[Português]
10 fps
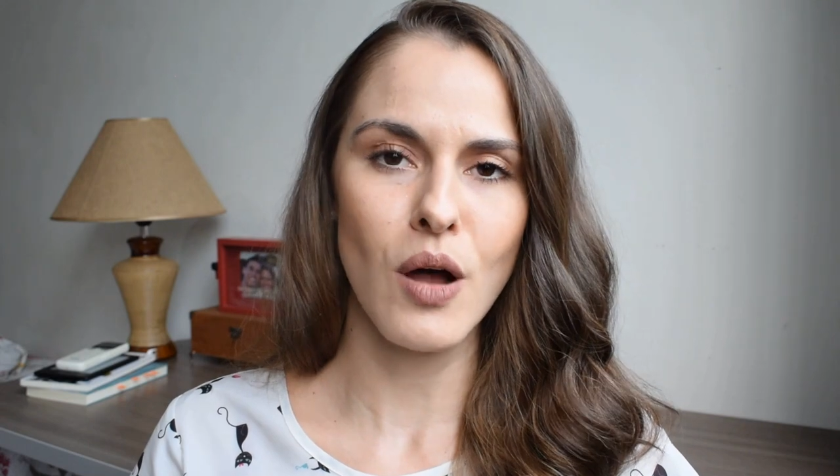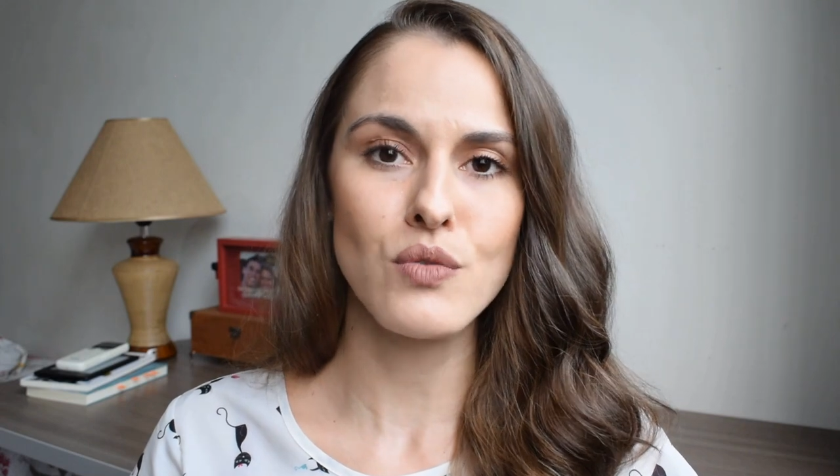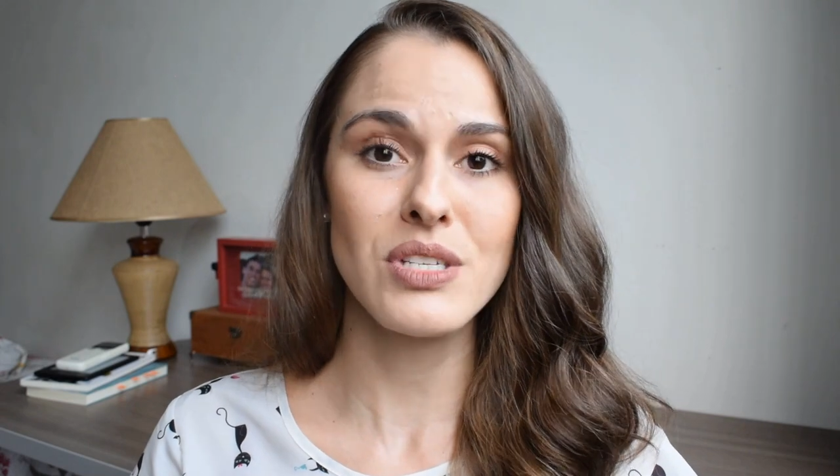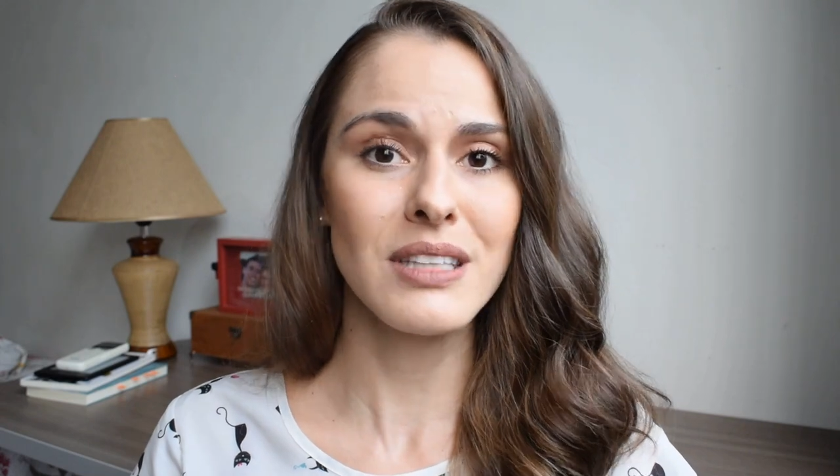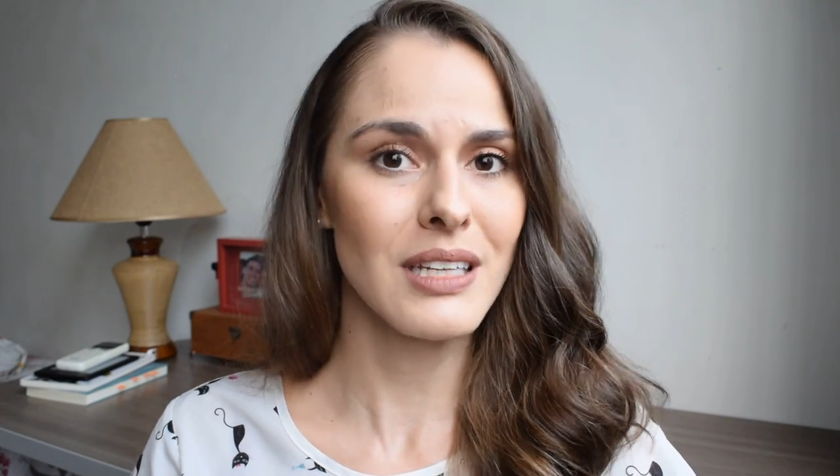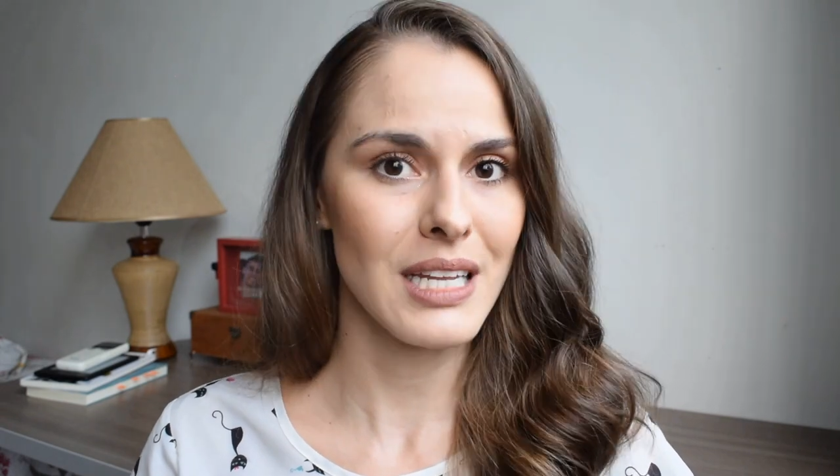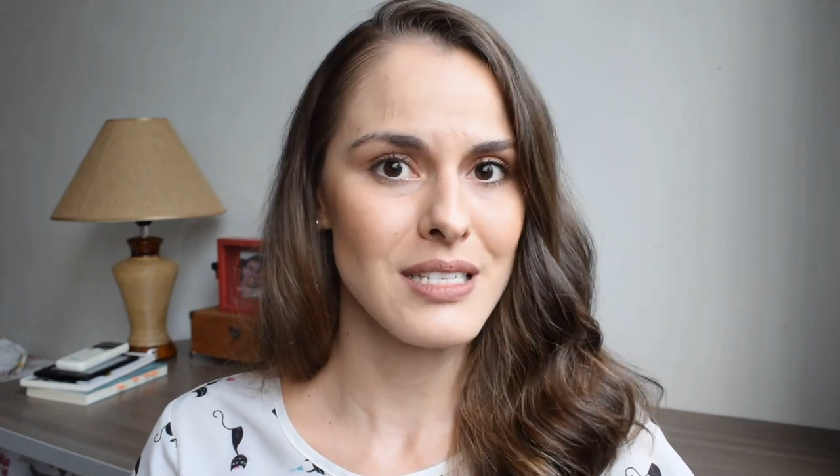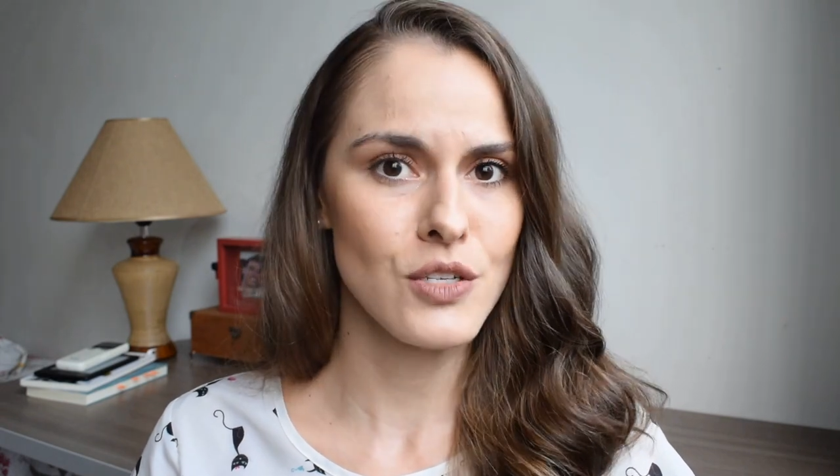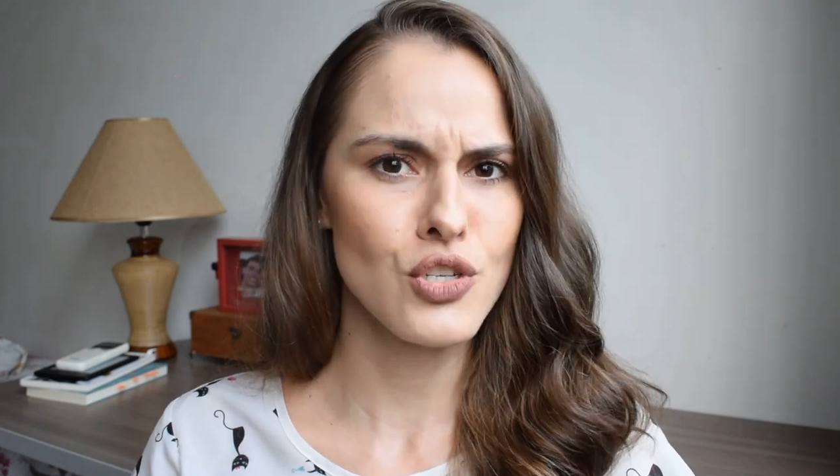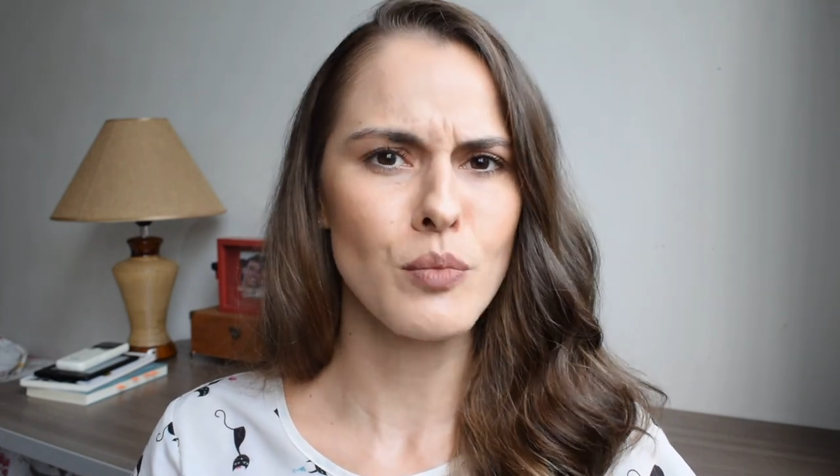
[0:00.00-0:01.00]
aos
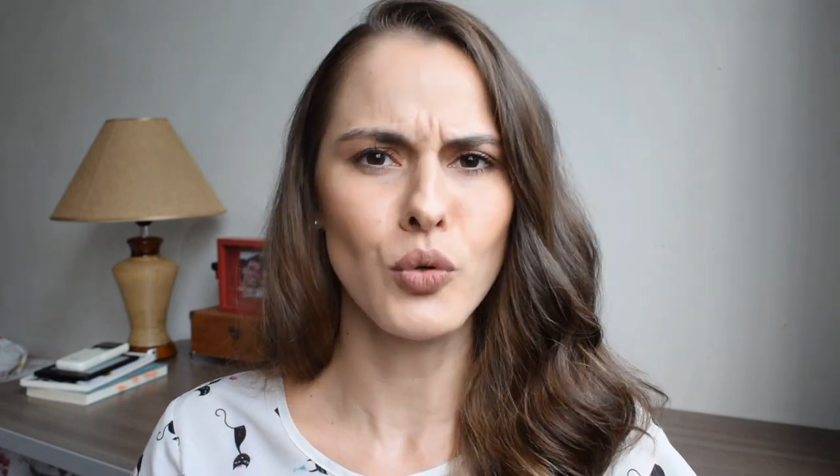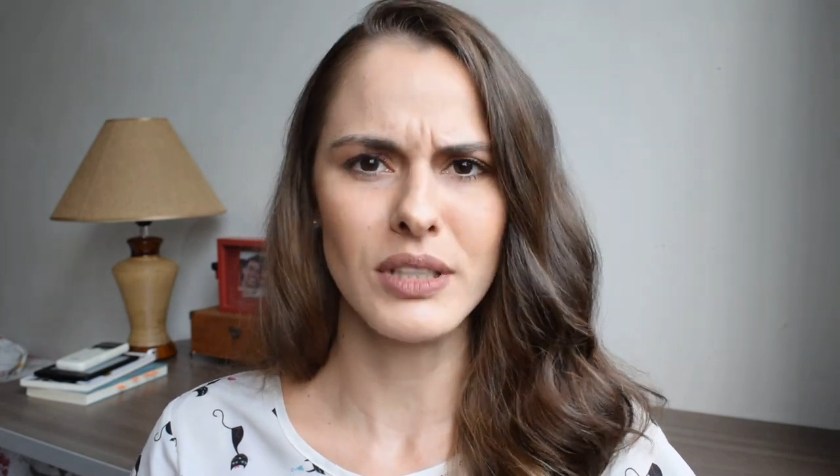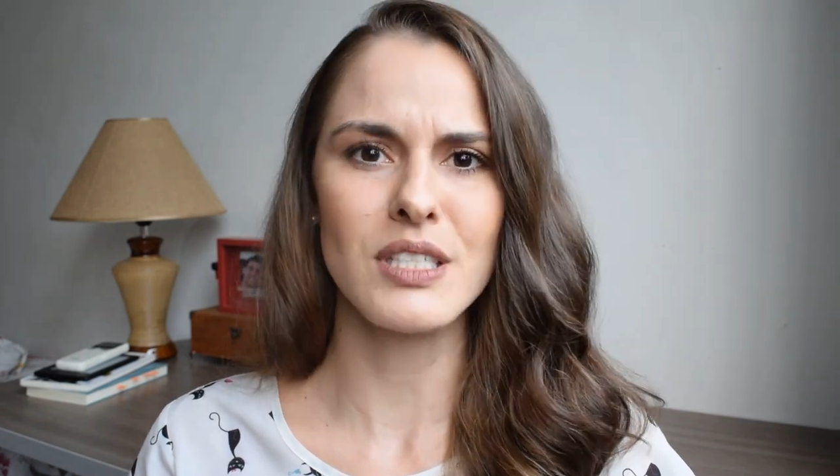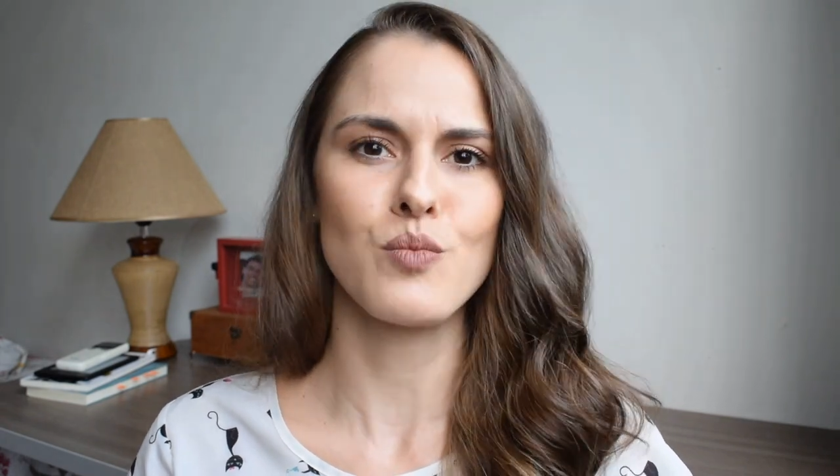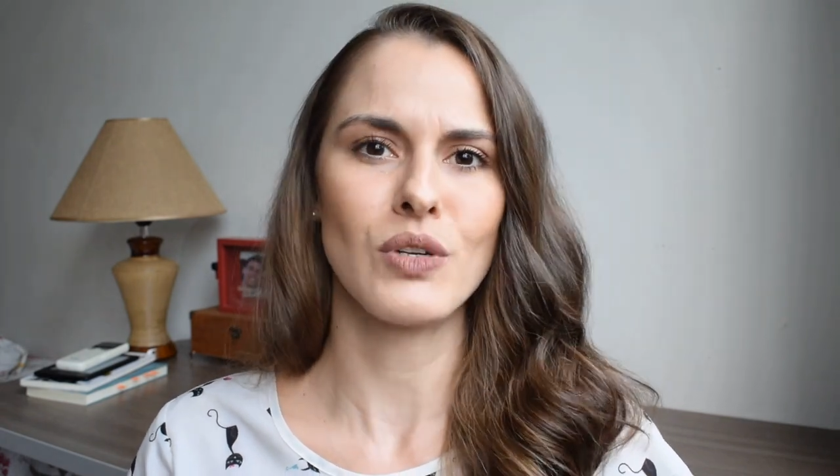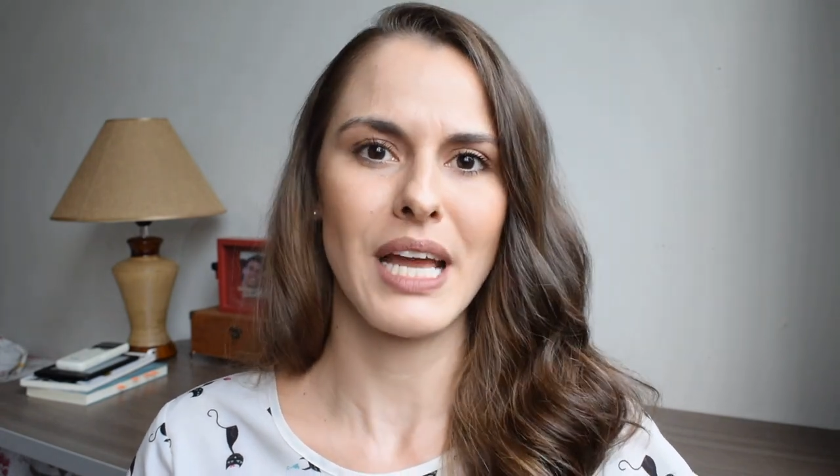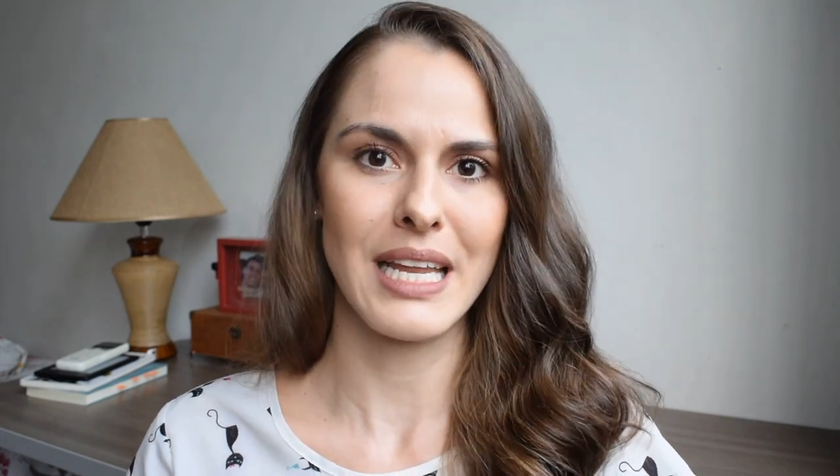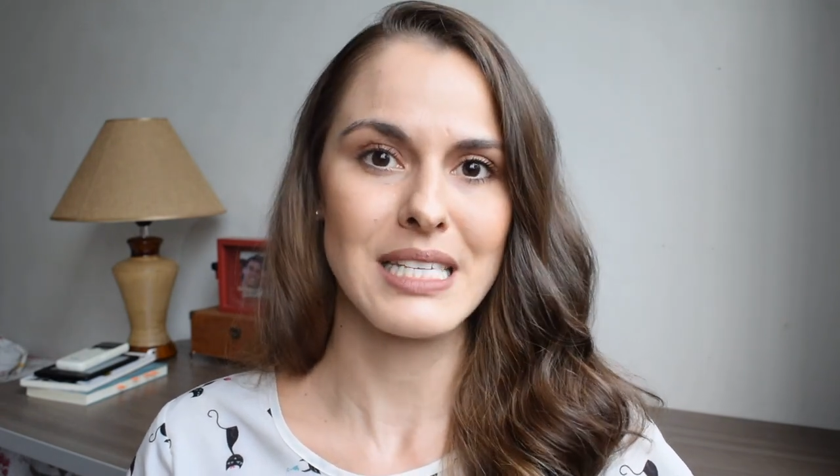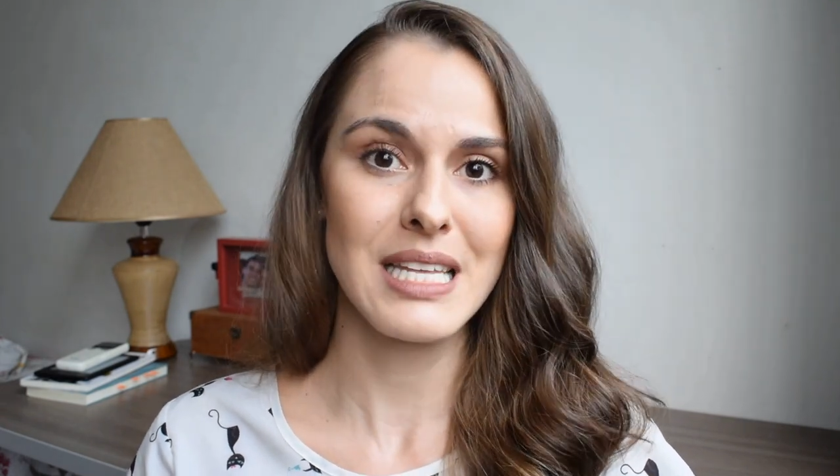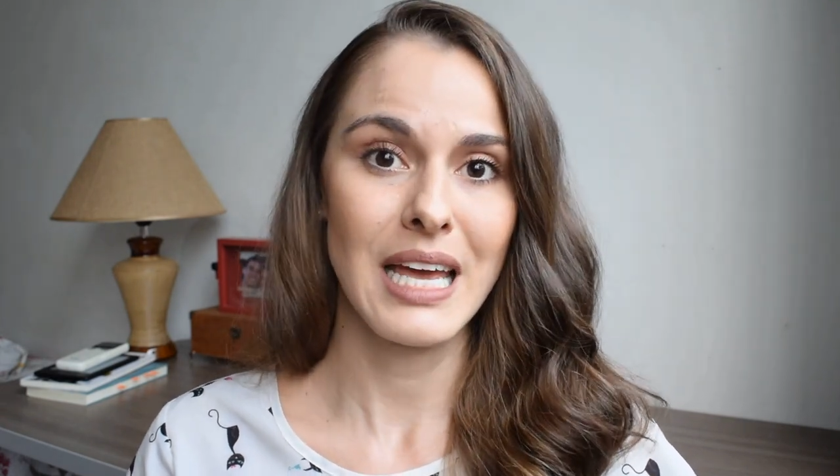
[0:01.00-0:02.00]
interesses de muitas
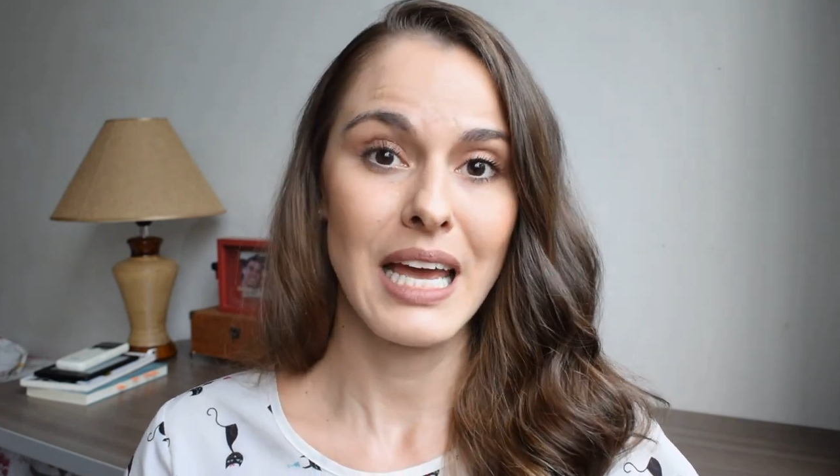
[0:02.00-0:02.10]
mulheres.